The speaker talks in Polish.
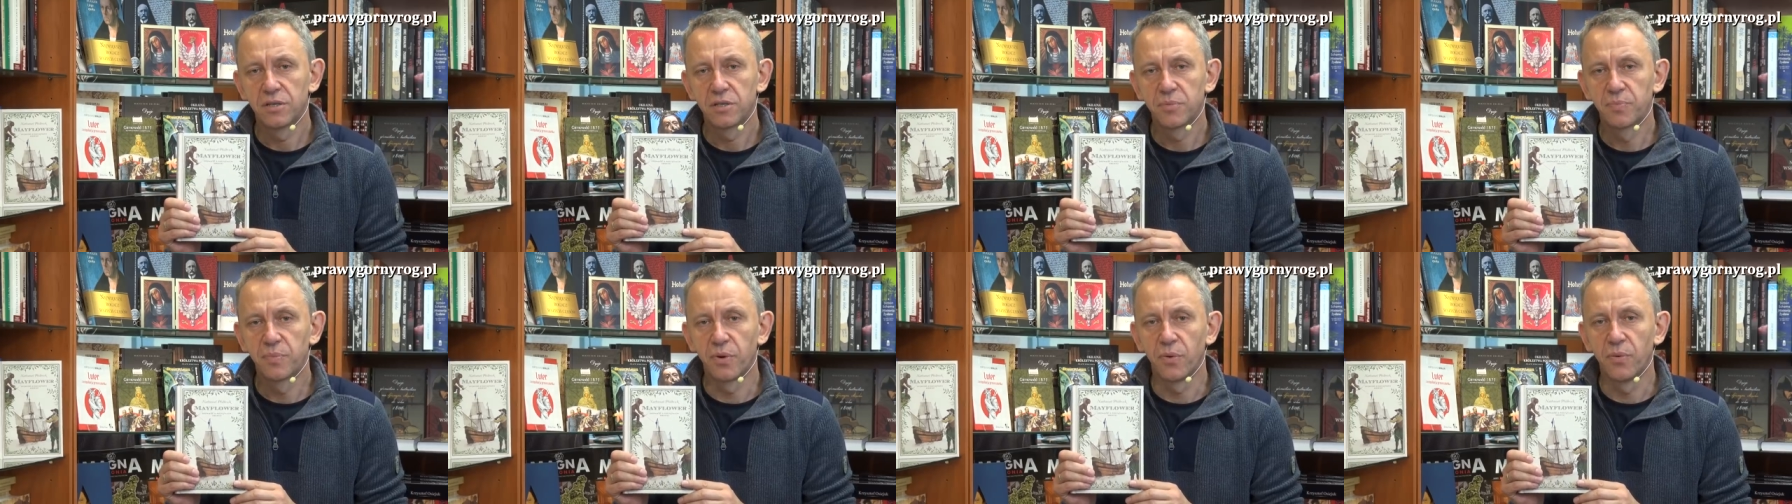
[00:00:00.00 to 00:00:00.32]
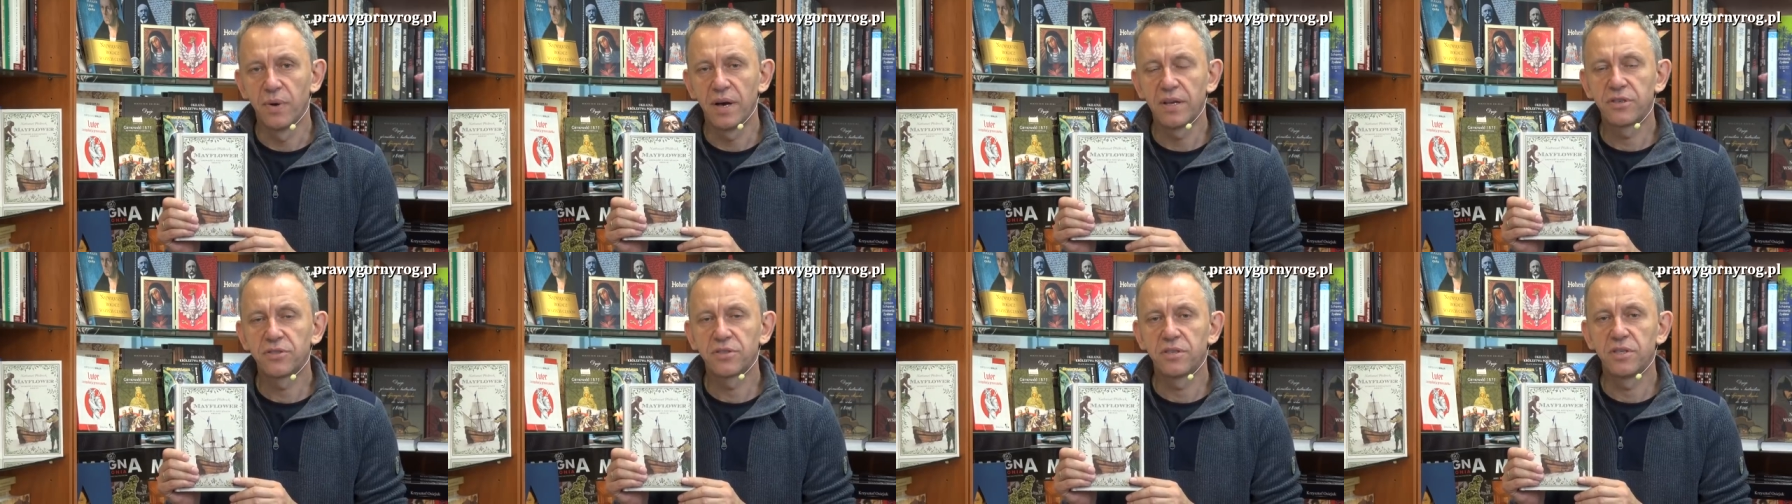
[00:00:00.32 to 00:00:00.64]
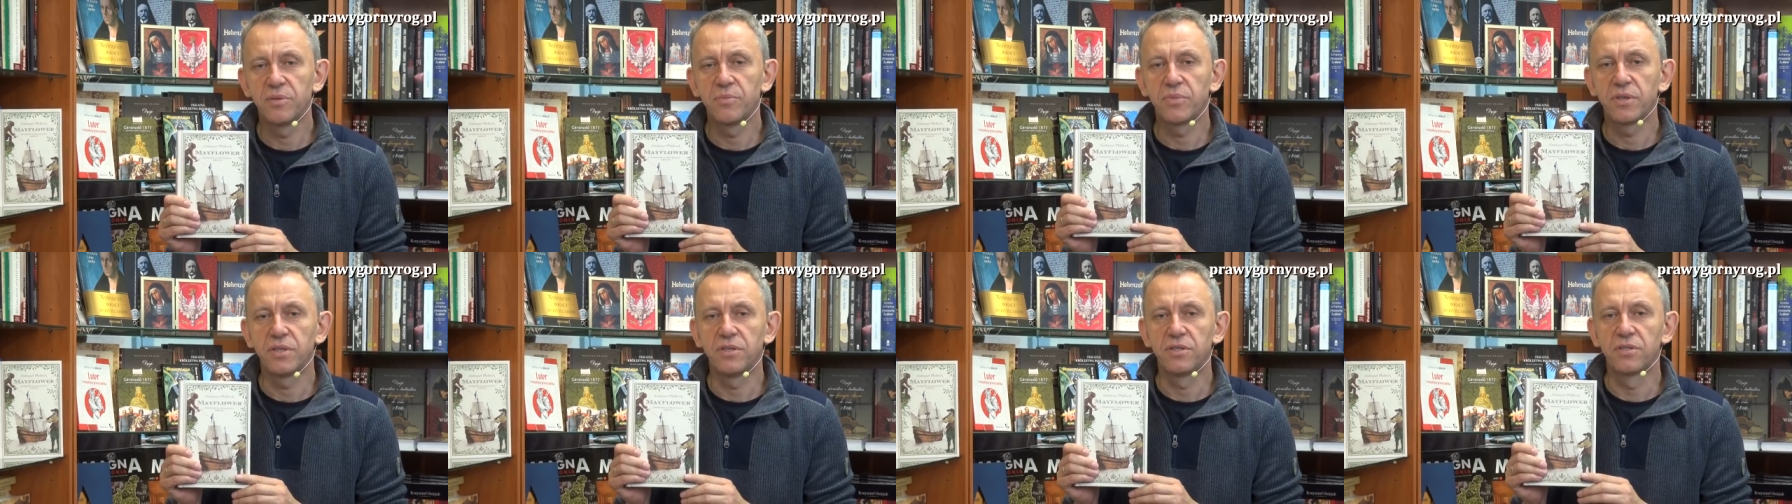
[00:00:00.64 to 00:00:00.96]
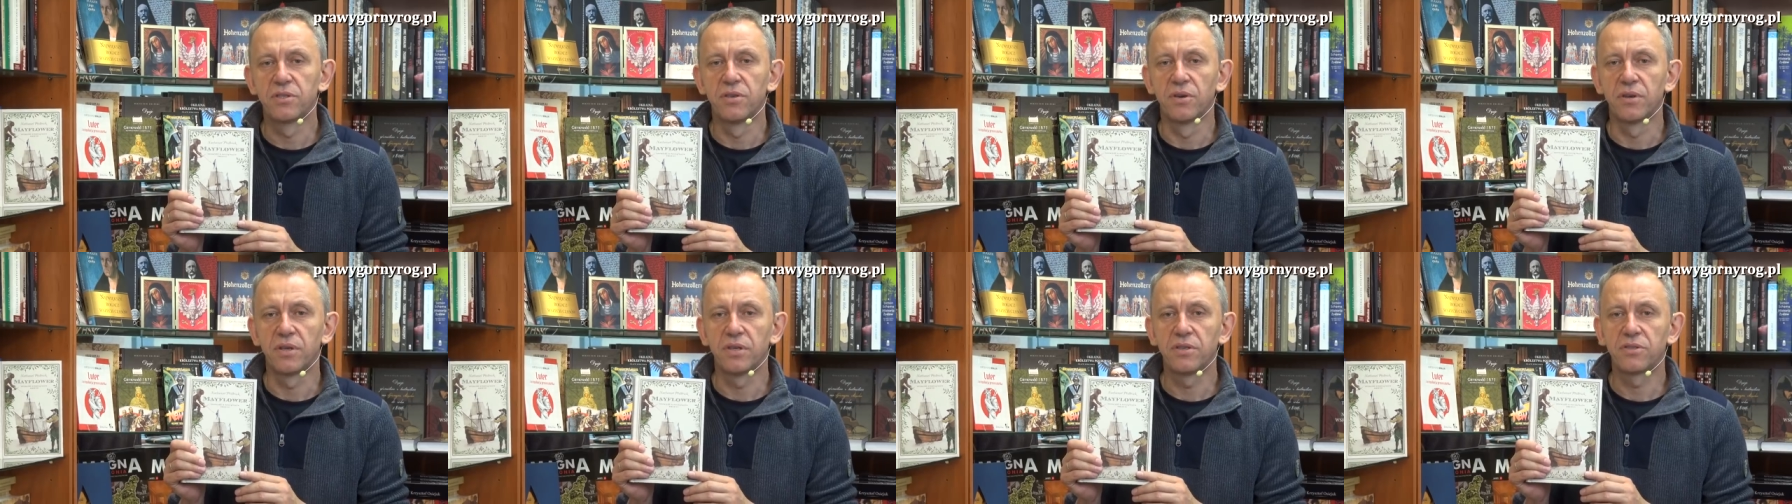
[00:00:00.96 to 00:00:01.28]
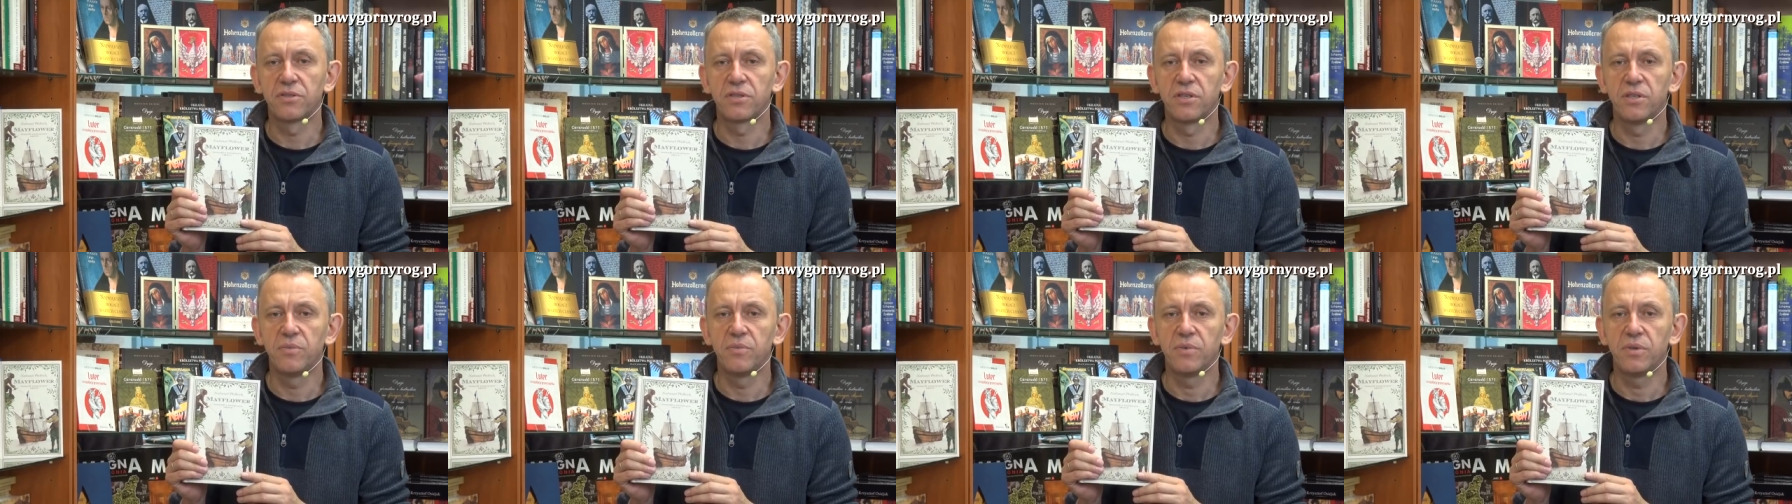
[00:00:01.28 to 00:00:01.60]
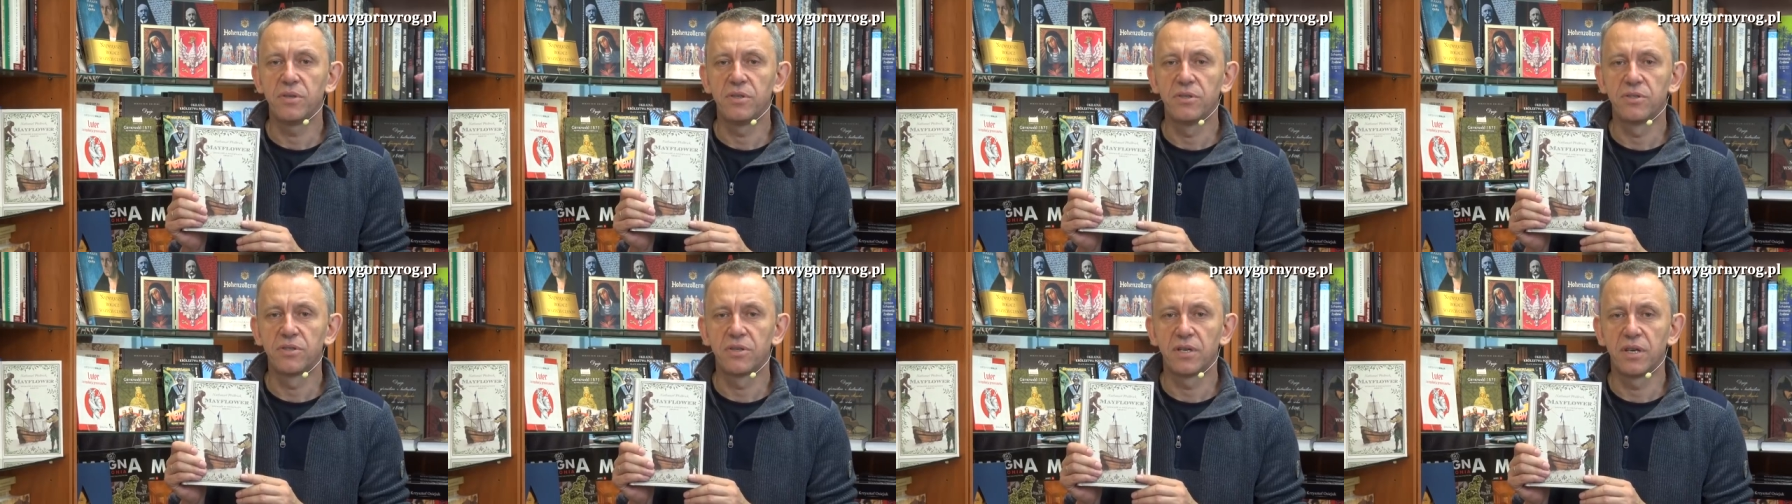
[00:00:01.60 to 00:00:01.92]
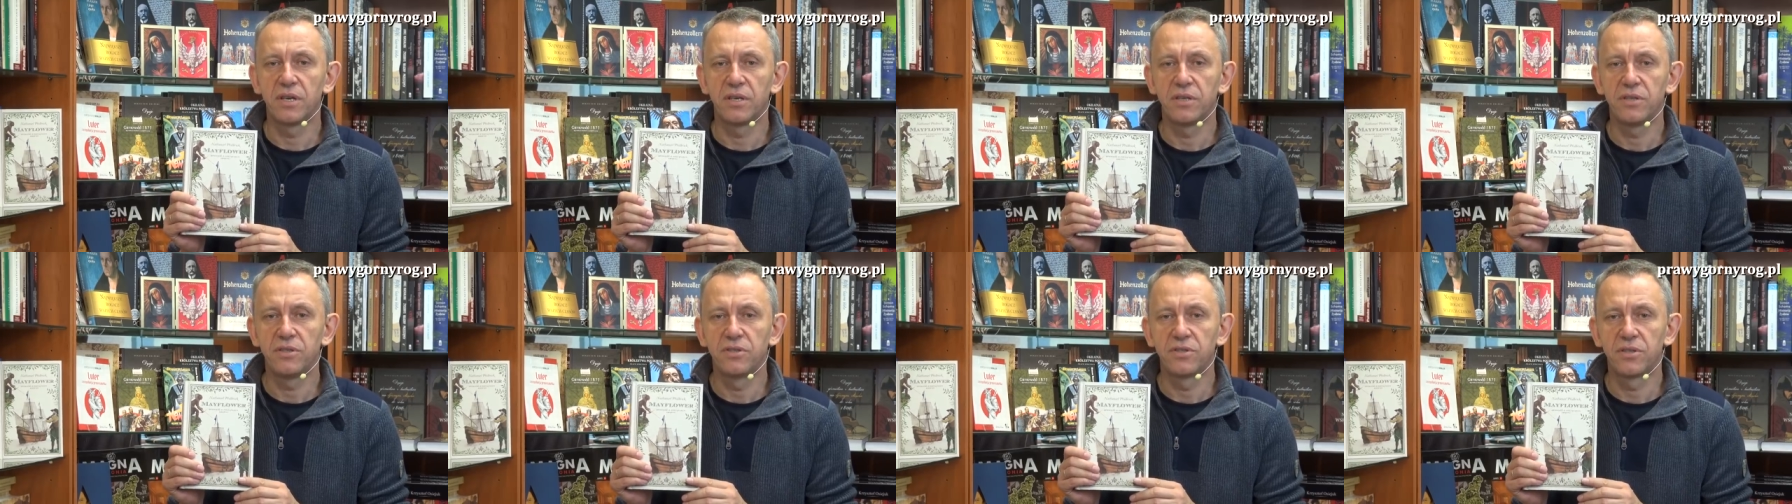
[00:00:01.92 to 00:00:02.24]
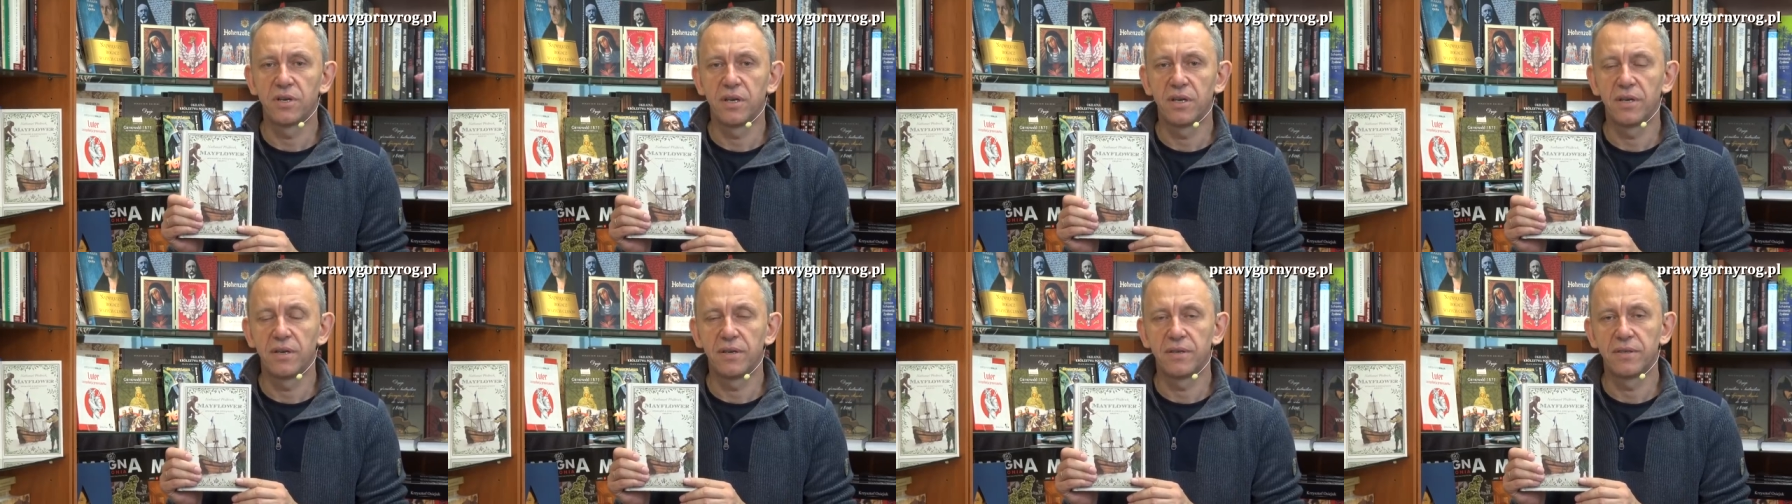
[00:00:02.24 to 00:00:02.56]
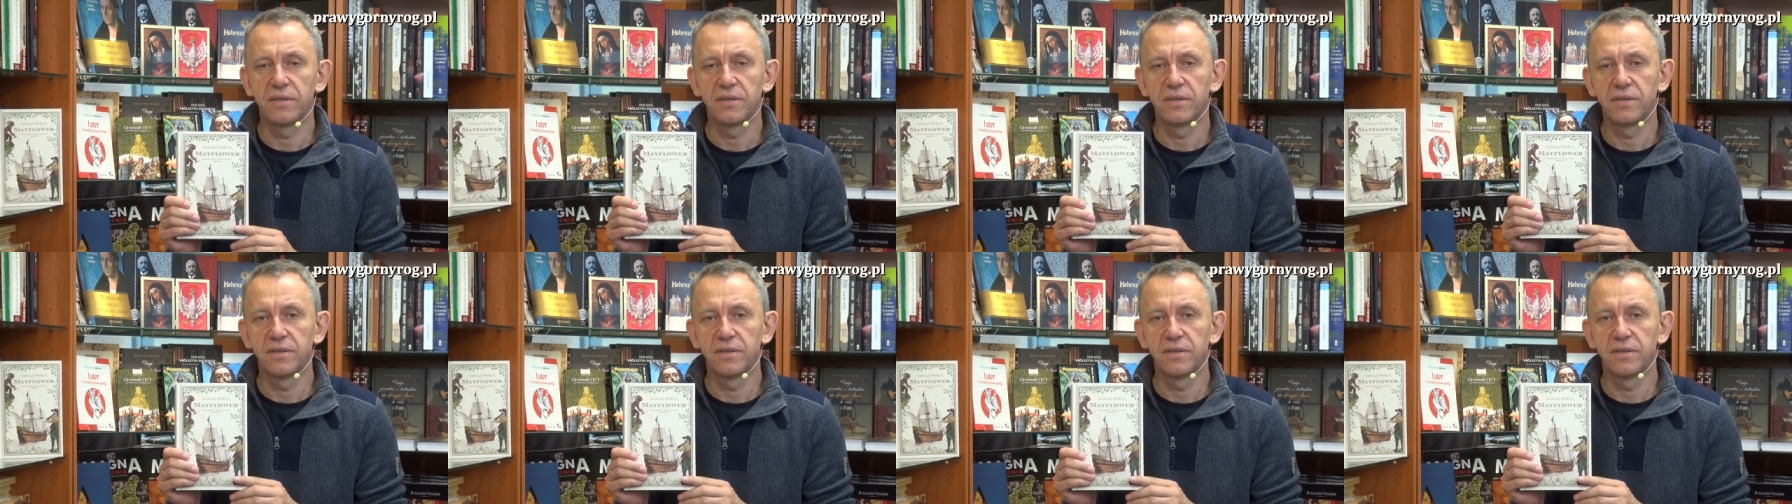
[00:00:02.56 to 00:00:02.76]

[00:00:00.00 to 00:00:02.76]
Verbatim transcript: społecznym, historycznym i że, i że